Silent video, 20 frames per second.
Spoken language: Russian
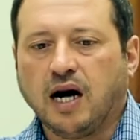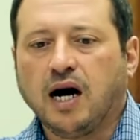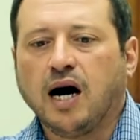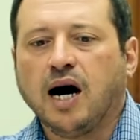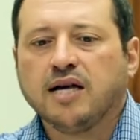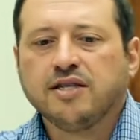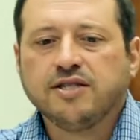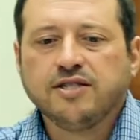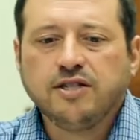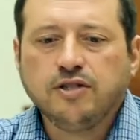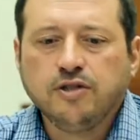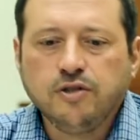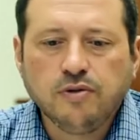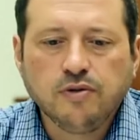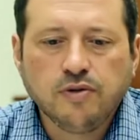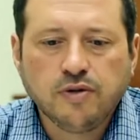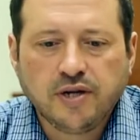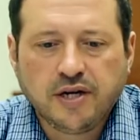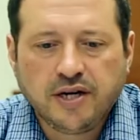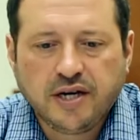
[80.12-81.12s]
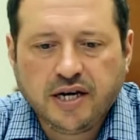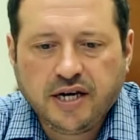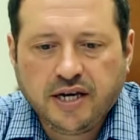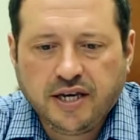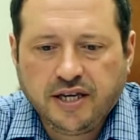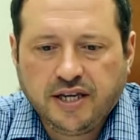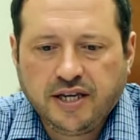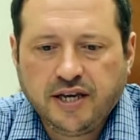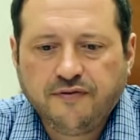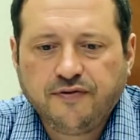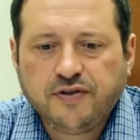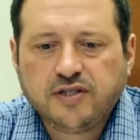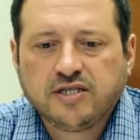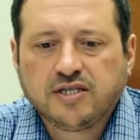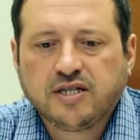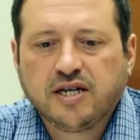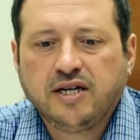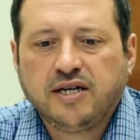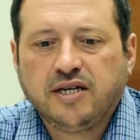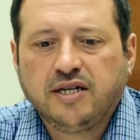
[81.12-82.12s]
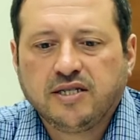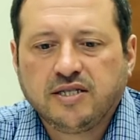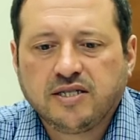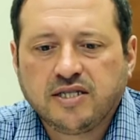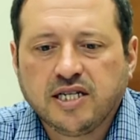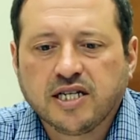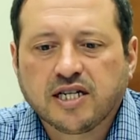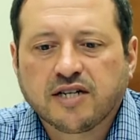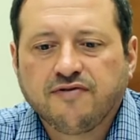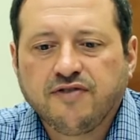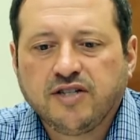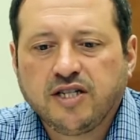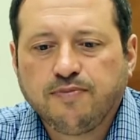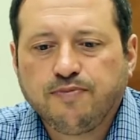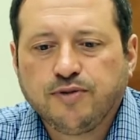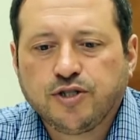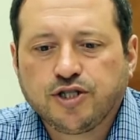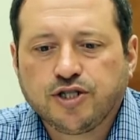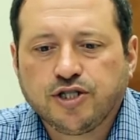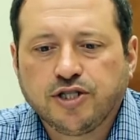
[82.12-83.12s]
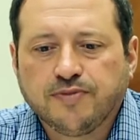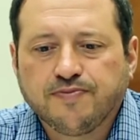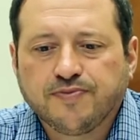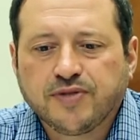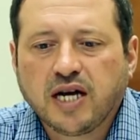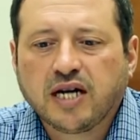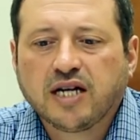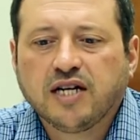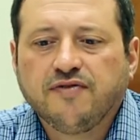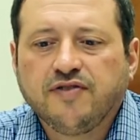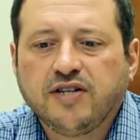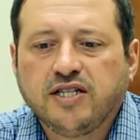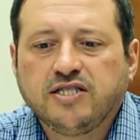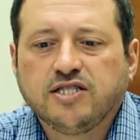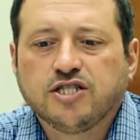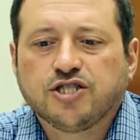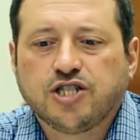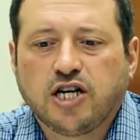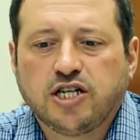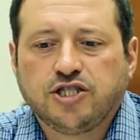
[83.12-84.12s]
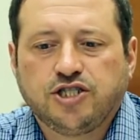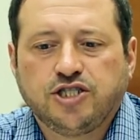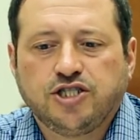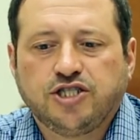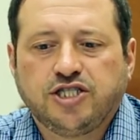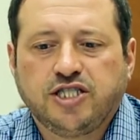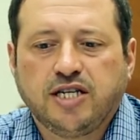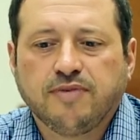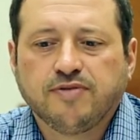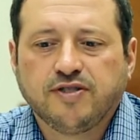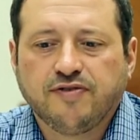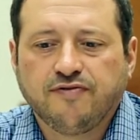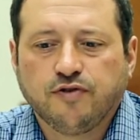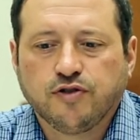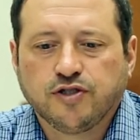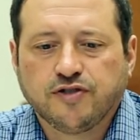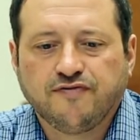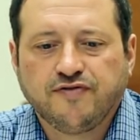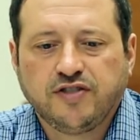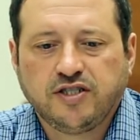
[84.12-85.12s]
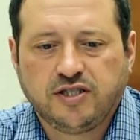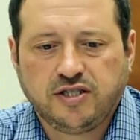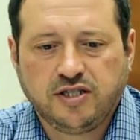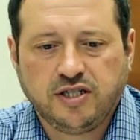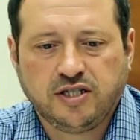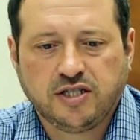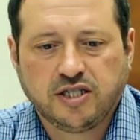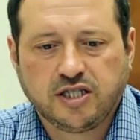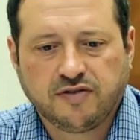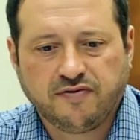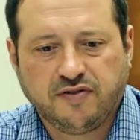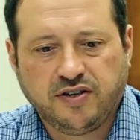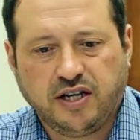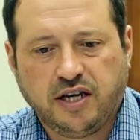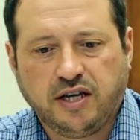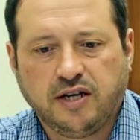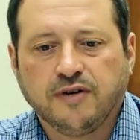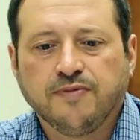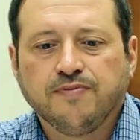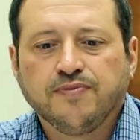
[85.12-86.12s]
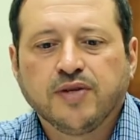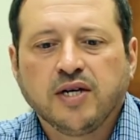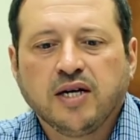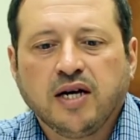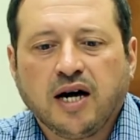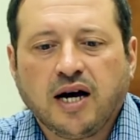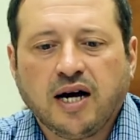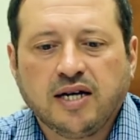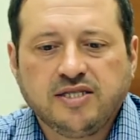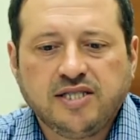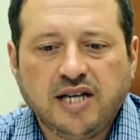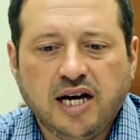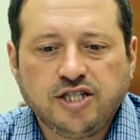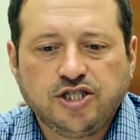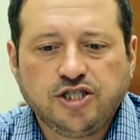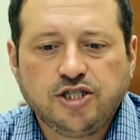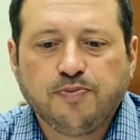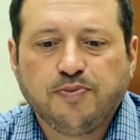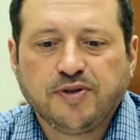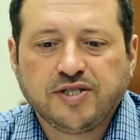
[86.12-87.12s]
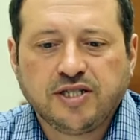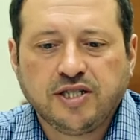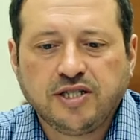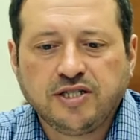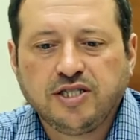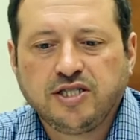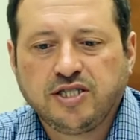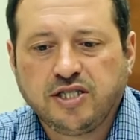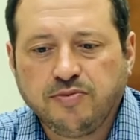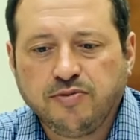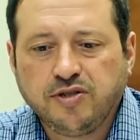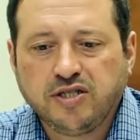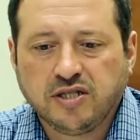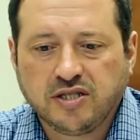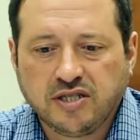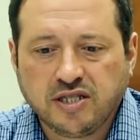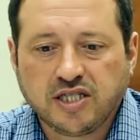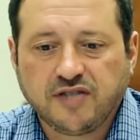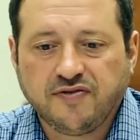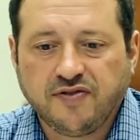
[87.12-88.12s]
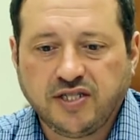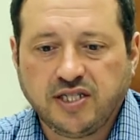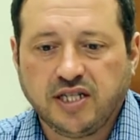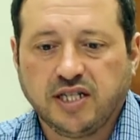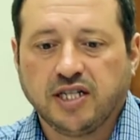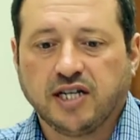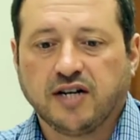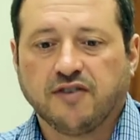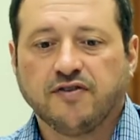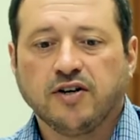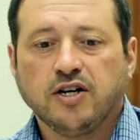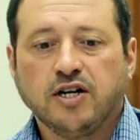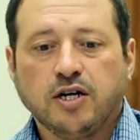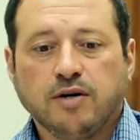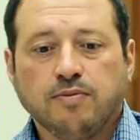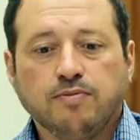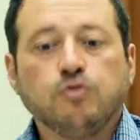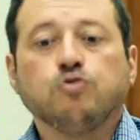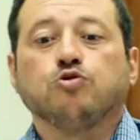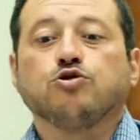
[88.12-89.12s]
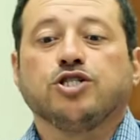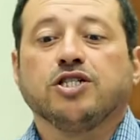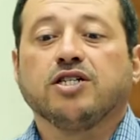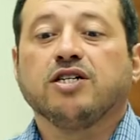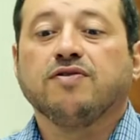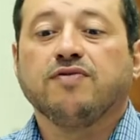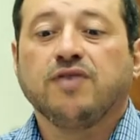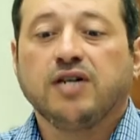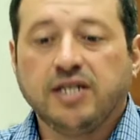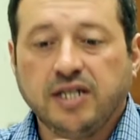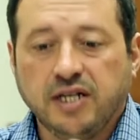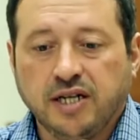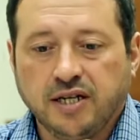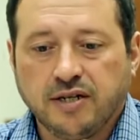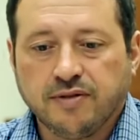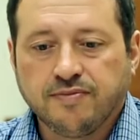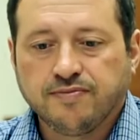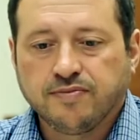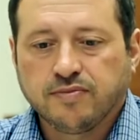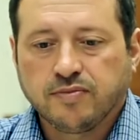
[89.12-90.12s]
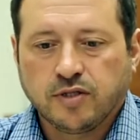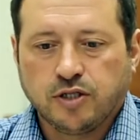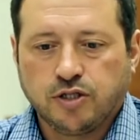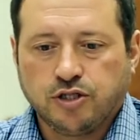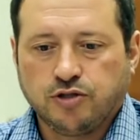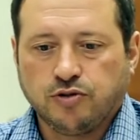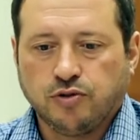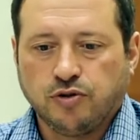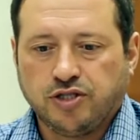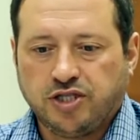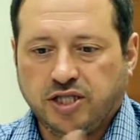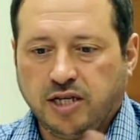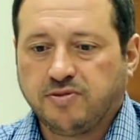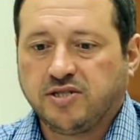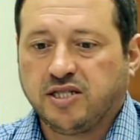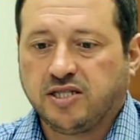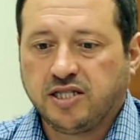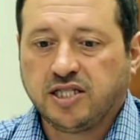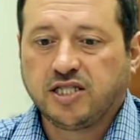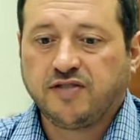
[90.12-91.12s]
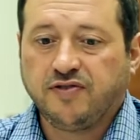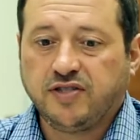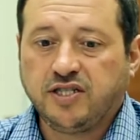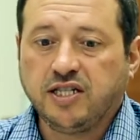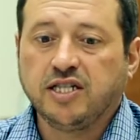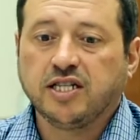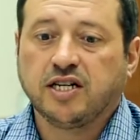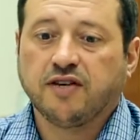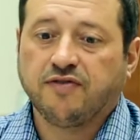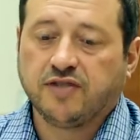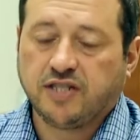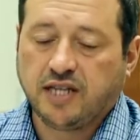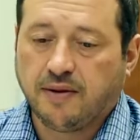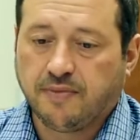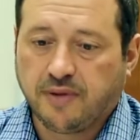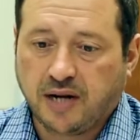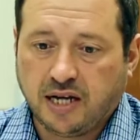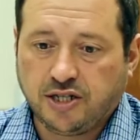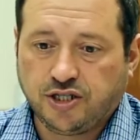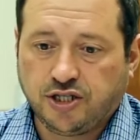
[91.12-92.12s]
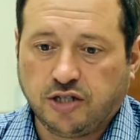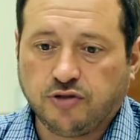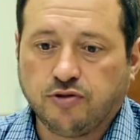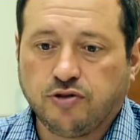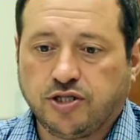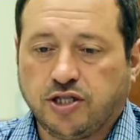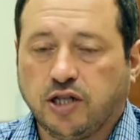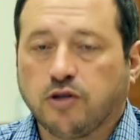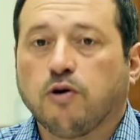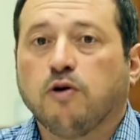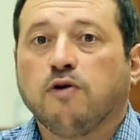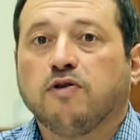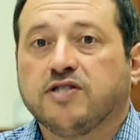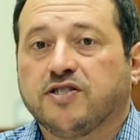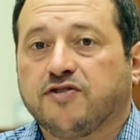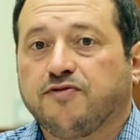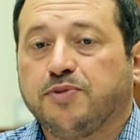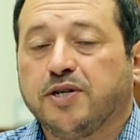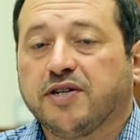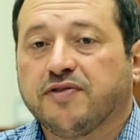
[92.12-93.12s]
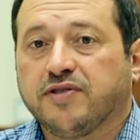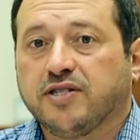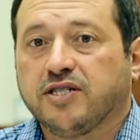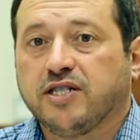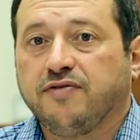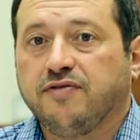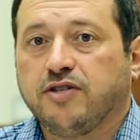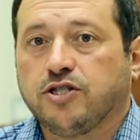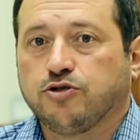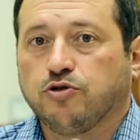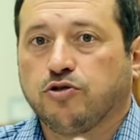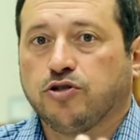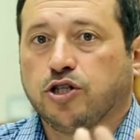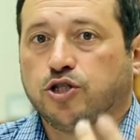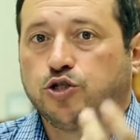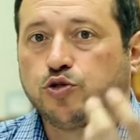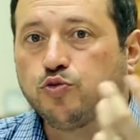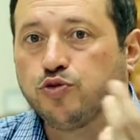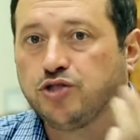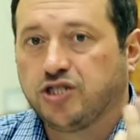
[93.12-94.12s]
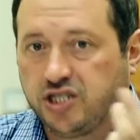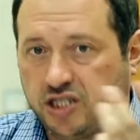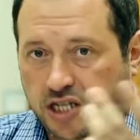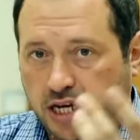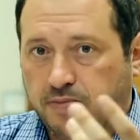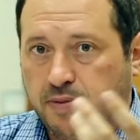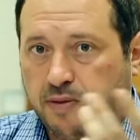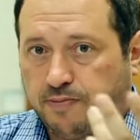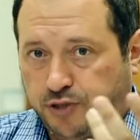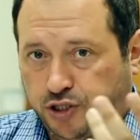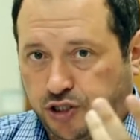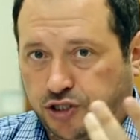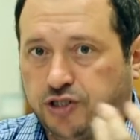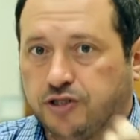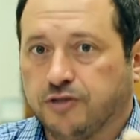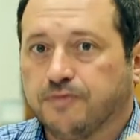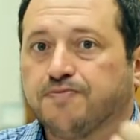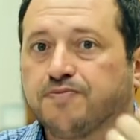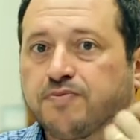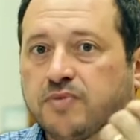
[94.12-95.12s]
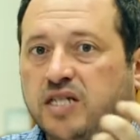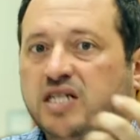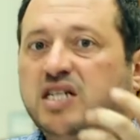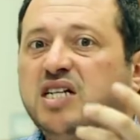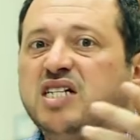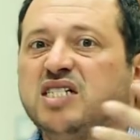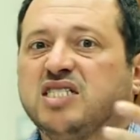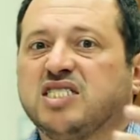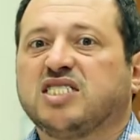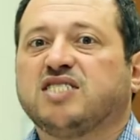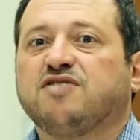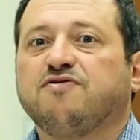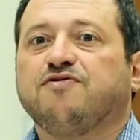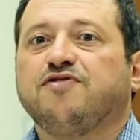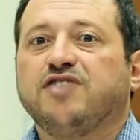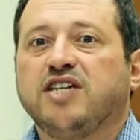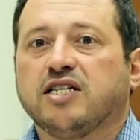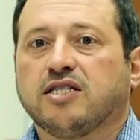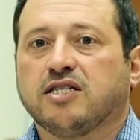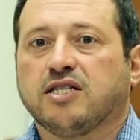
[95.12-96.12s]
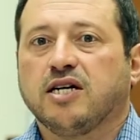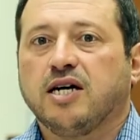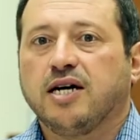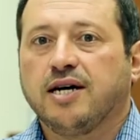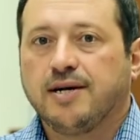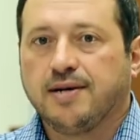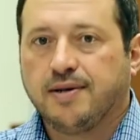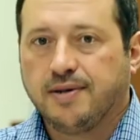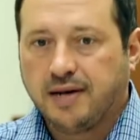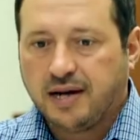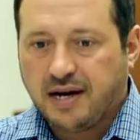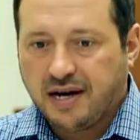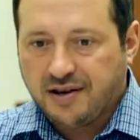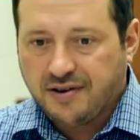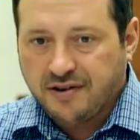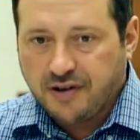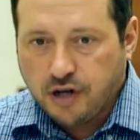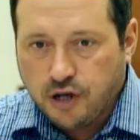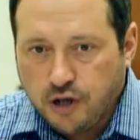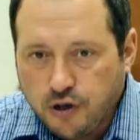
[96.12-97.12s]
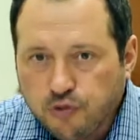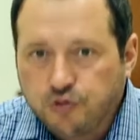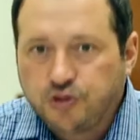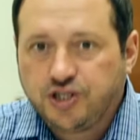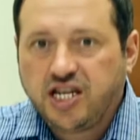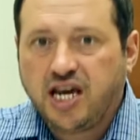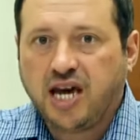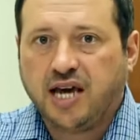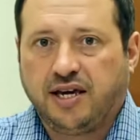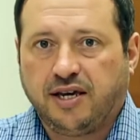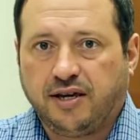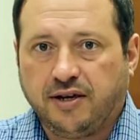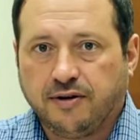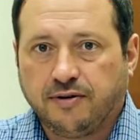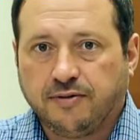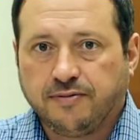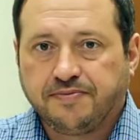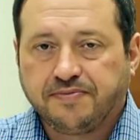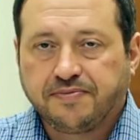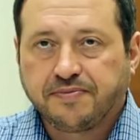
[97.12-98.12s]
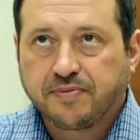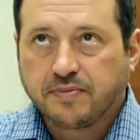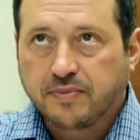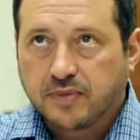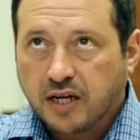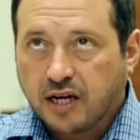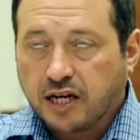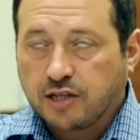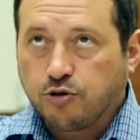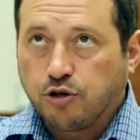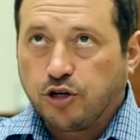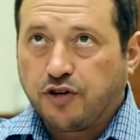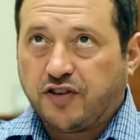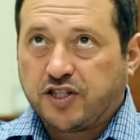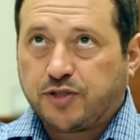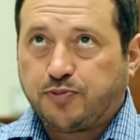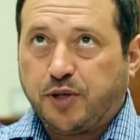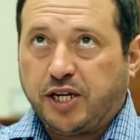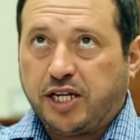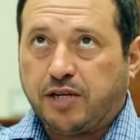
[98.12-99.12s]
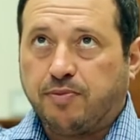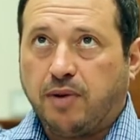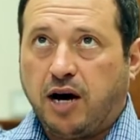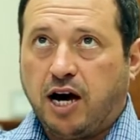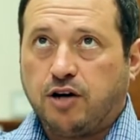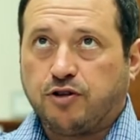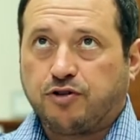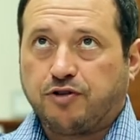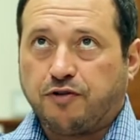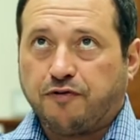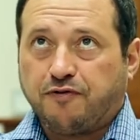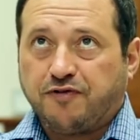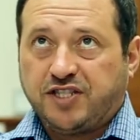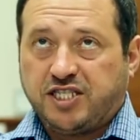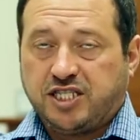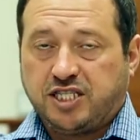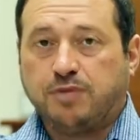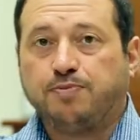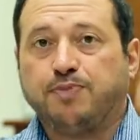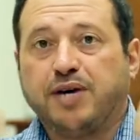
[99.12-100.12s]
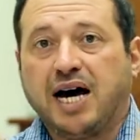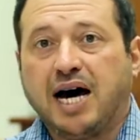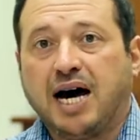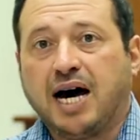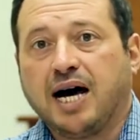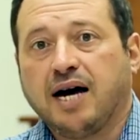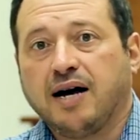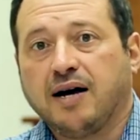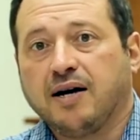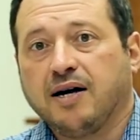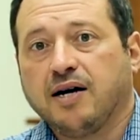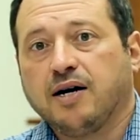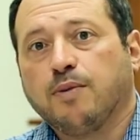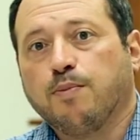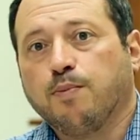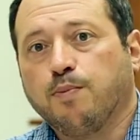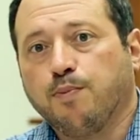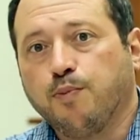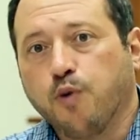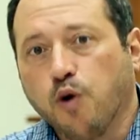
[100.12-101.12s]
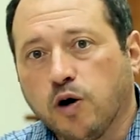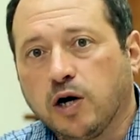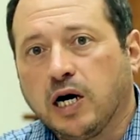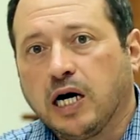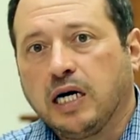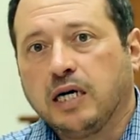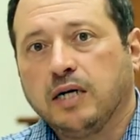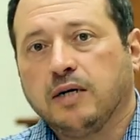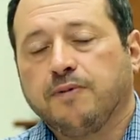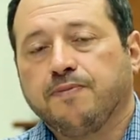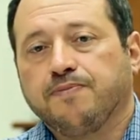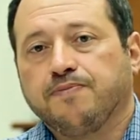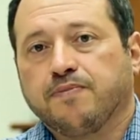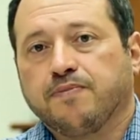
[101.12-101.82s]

Ангелу Ефеской церкви напиши. Так говорит держащий семь звезд в деснице своей, ходящий посреди семи золотых светильников. Мы уже говорили, что семь золотых светильников, и там раньше оно истолковывалось в первой главе, что это суть семь общин или свет людей, которые воспринимают в себя Бога,